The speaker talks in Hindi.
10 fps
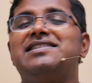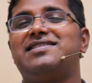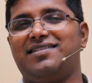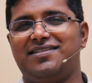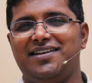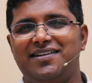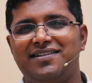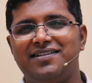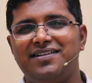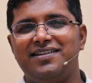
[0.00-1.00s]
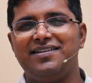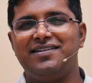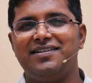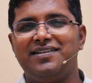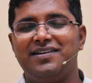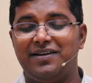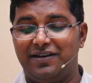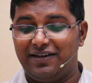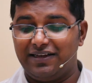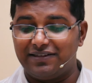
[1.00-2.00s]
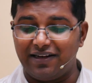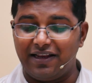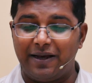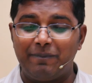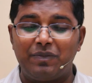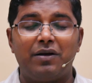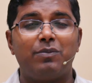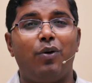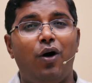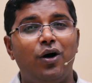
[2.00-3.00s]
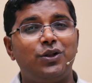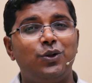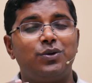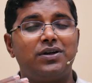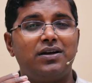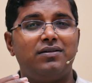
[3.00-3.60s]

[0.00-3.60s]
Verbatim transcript: सकते इसलिए बहुत लोग